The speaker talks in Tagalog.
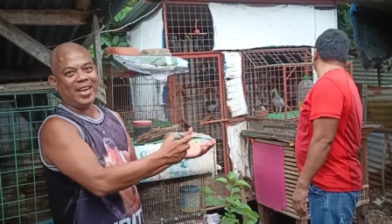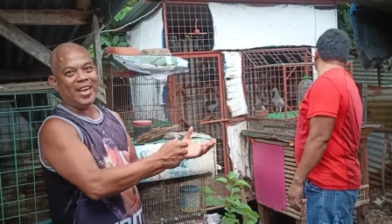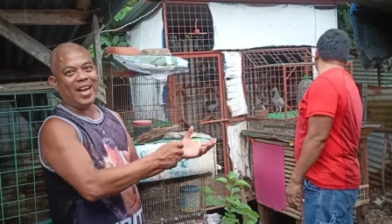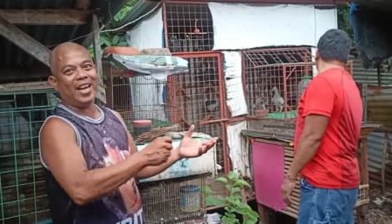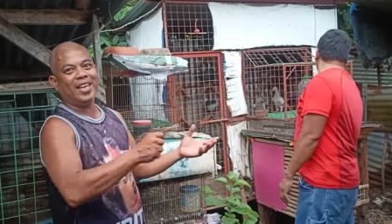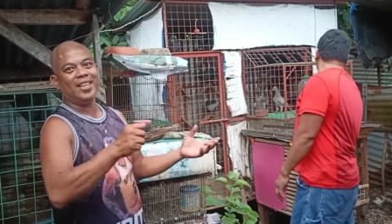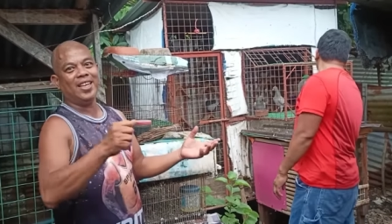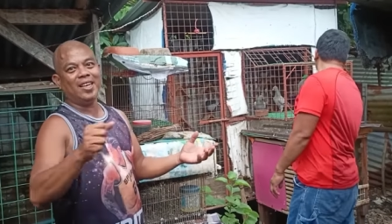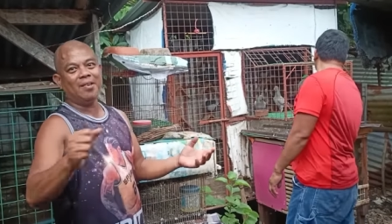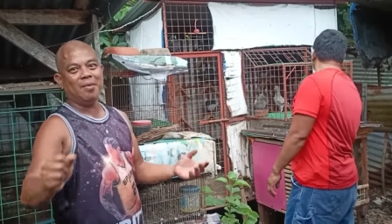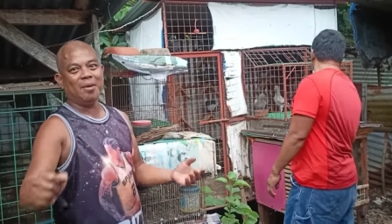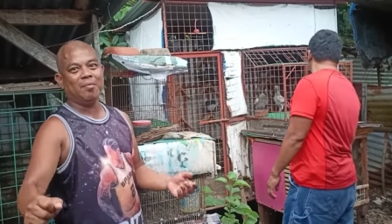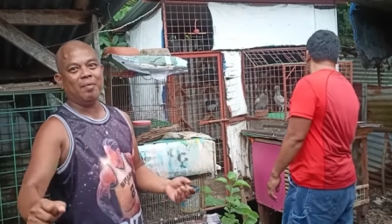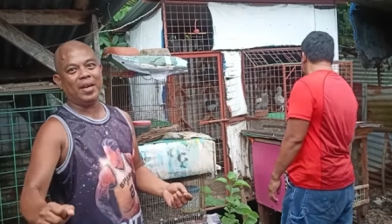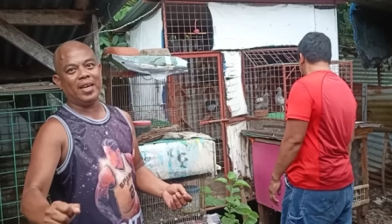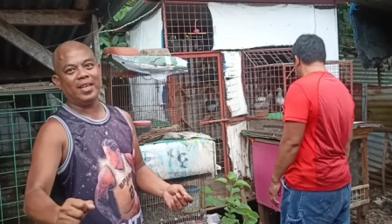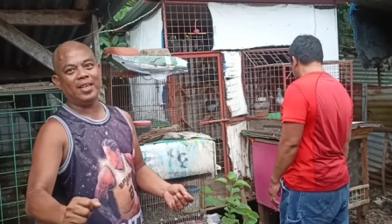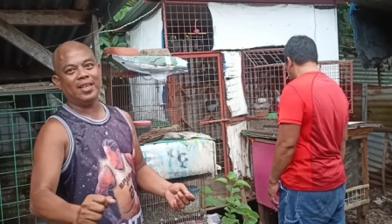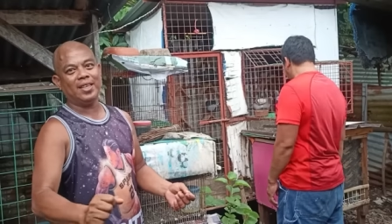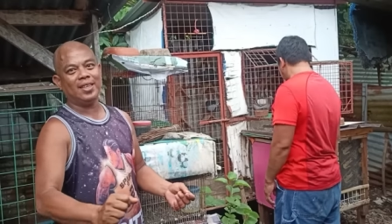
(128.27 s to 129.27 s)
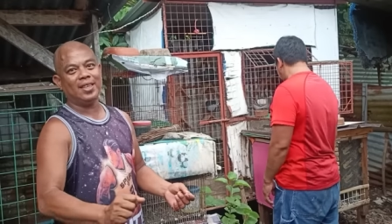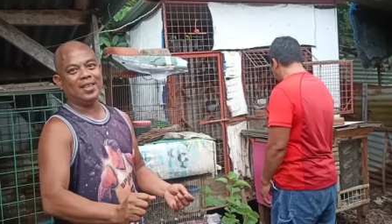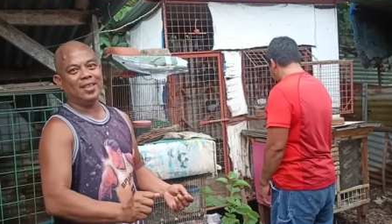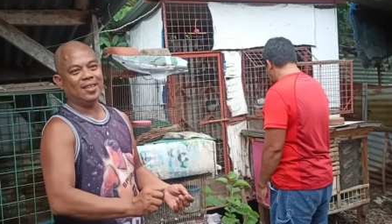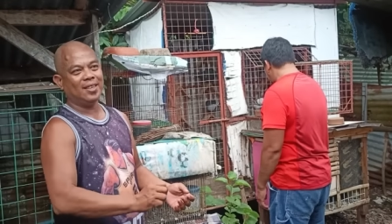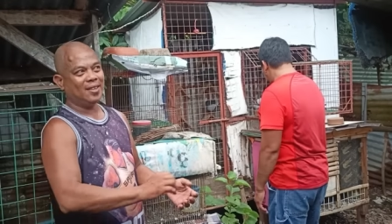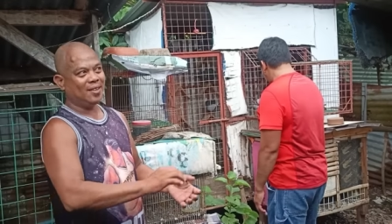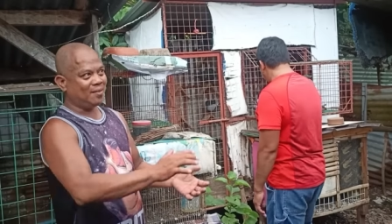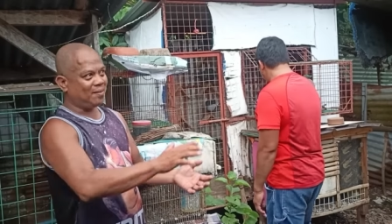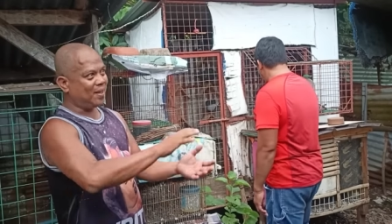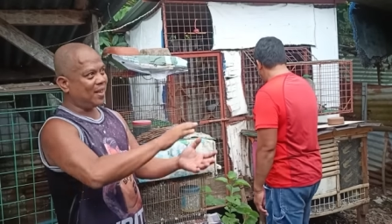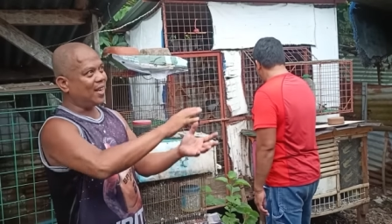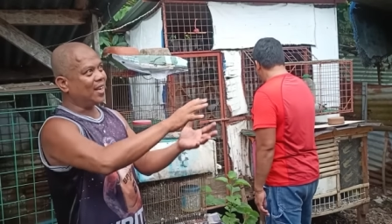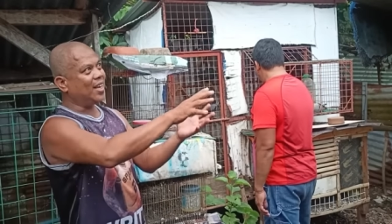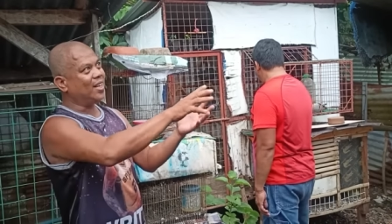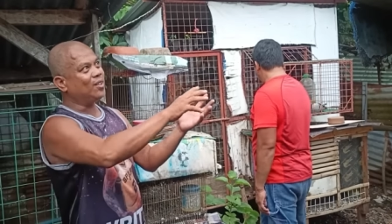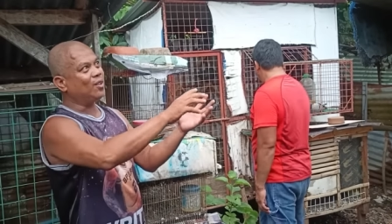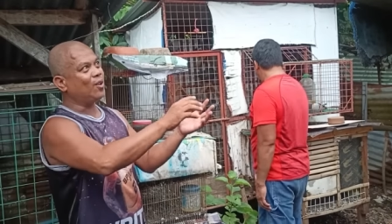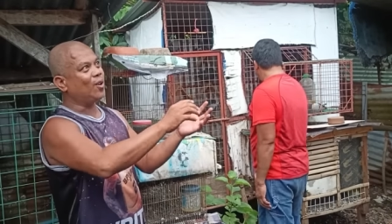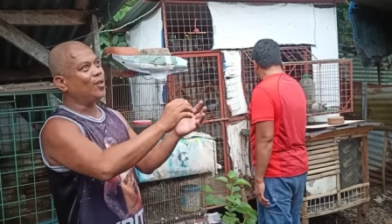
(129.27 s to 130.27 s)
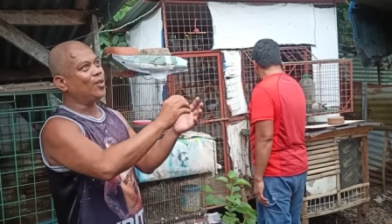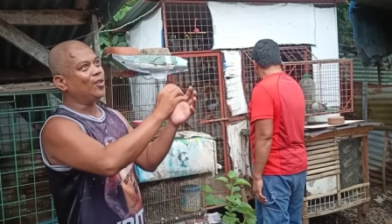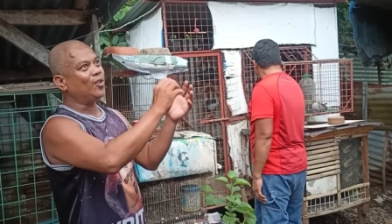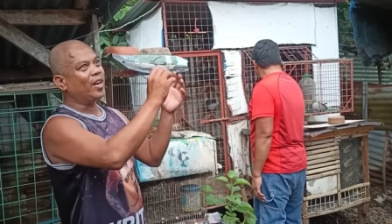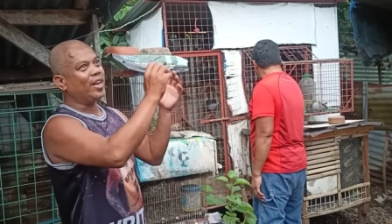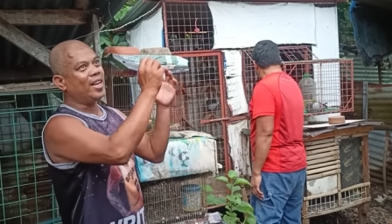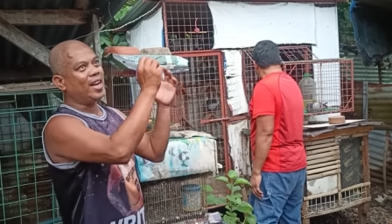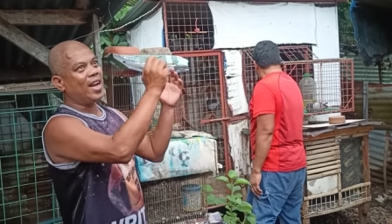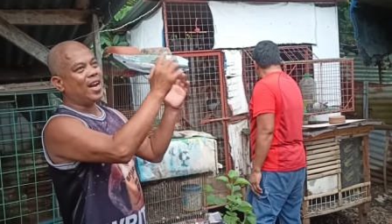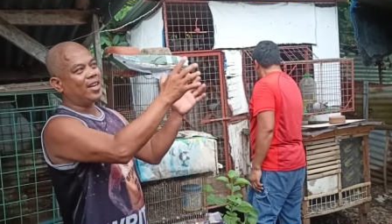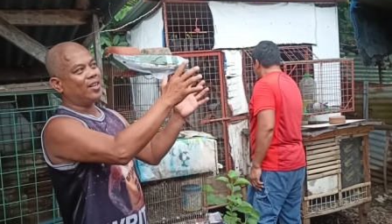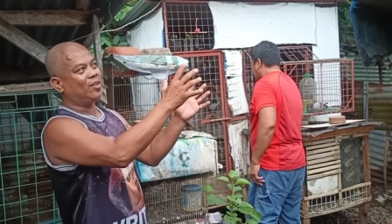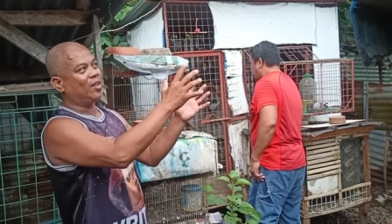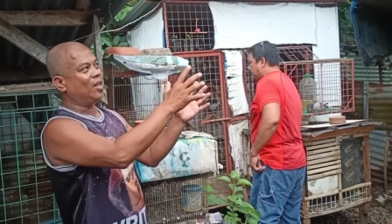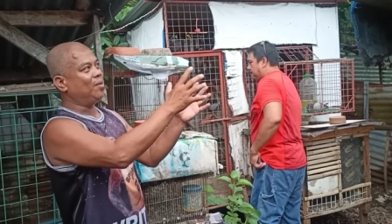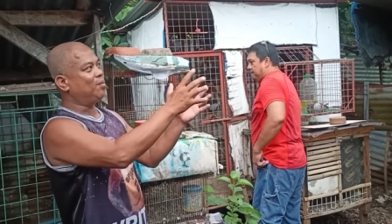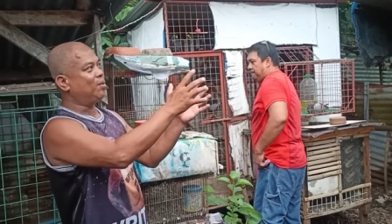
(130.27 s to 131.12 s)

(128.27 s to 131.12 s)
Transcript: kailangan nila magpainit. Kumbaga gano'n, kung ano yung kailangan ng